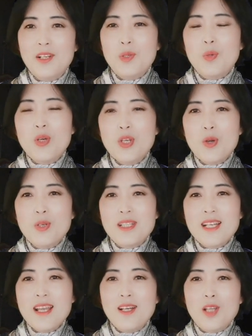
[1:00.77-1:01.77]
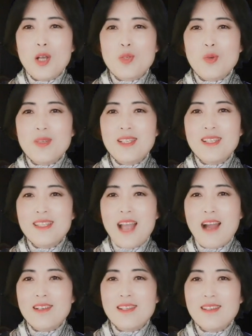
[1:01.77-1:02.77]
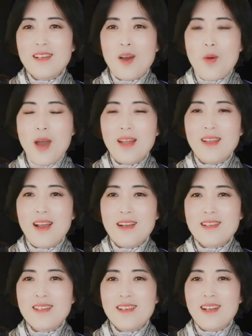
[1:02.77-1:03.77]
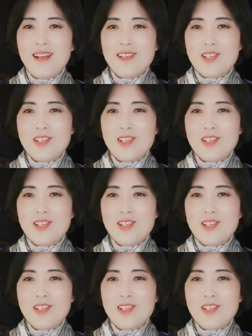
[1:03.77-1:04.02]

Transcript: 如果有这样的雄心大志的话呢，是